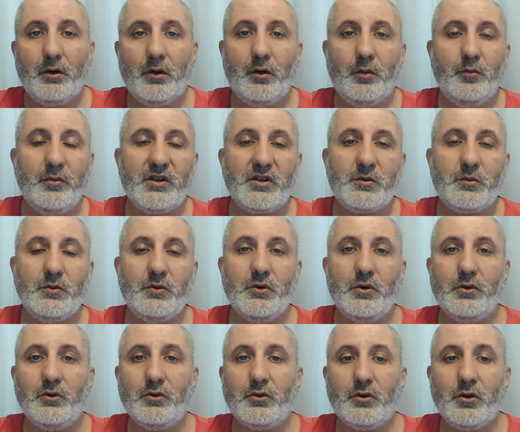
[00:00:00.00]
15
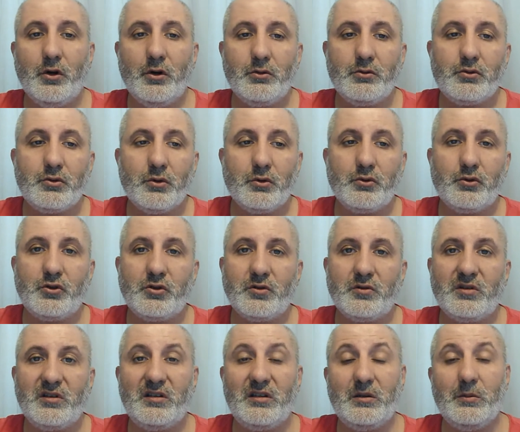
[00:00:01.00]
milyon euro sonuç
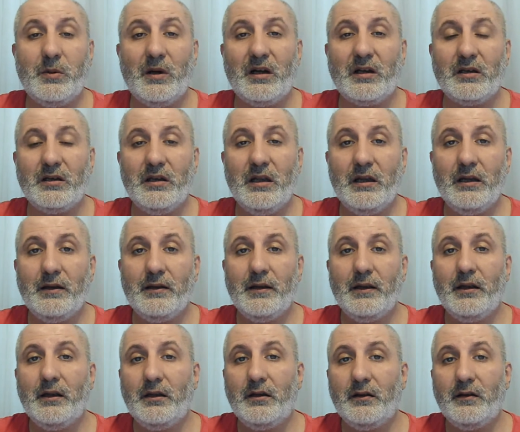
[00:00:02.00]
itibariyle
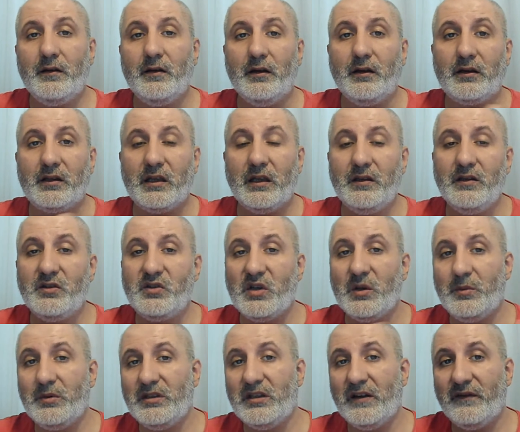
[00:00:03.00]
e, kendi
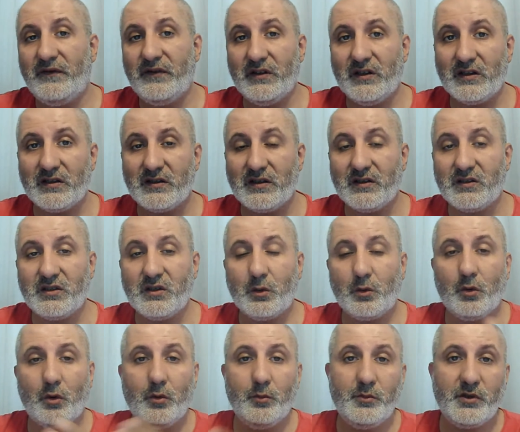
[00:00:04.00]
cebinden finanse
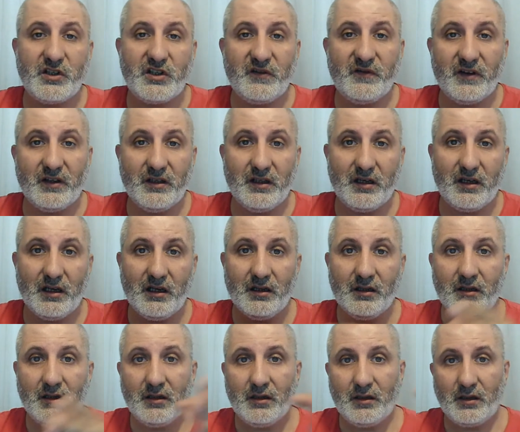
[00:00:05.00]
edecek. 15'i
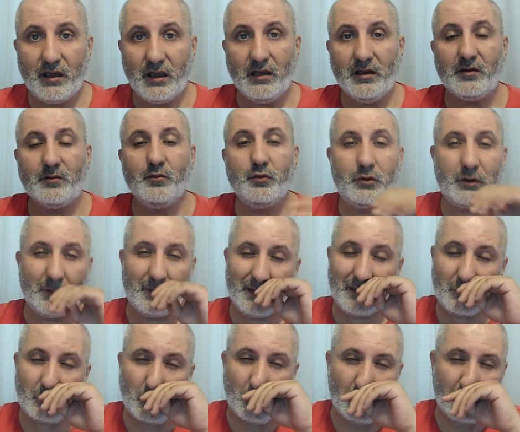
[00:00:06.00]
Fener'e gelir.
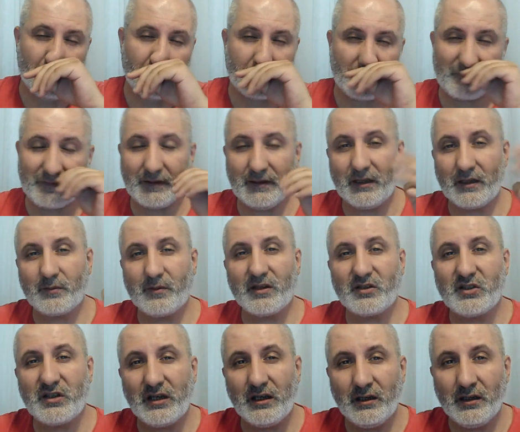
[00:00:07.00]
Muhtemelen şöyle olur.
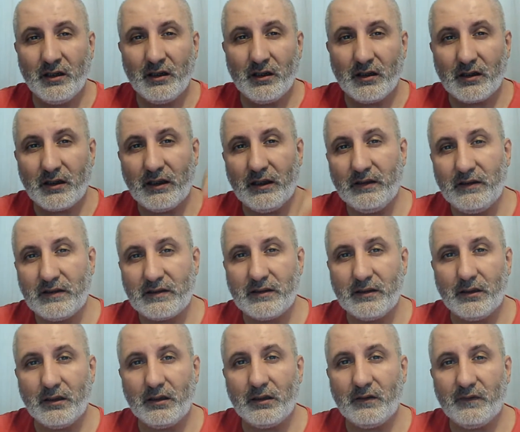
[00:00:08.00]
Fenerbahçe
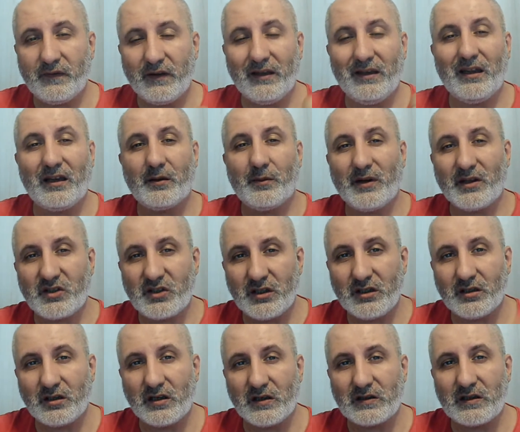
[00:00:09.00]
kendisi
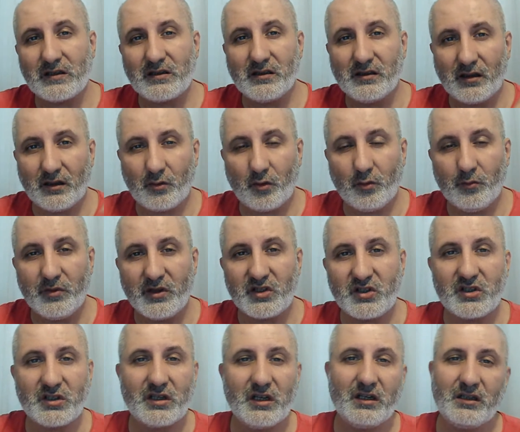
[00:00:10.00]
Fenerbahçe'nin kasasından
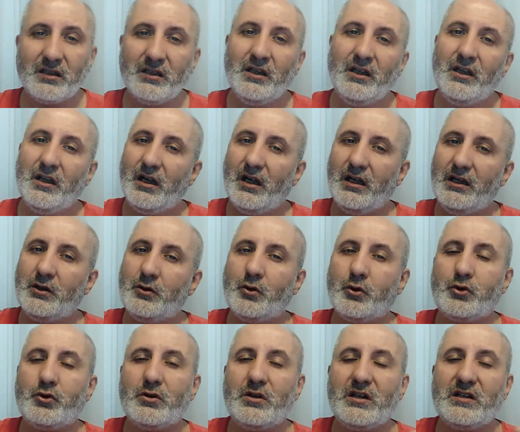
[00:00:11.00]
15 çıkar. Ali
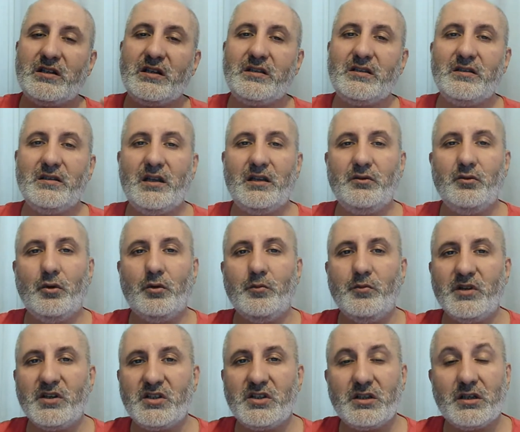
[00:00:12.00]
Koç'un kasasından da
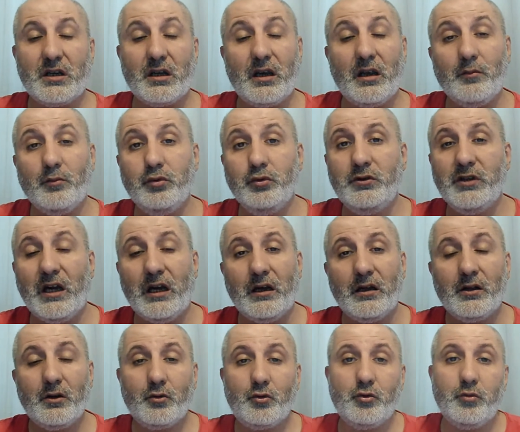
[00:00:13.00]
15 çıkar. Yani bu
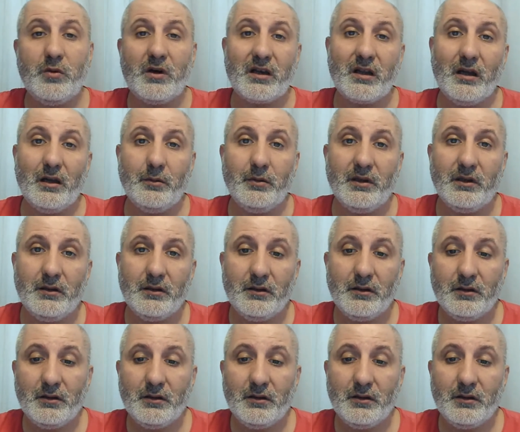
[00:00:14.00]
da kumar abi.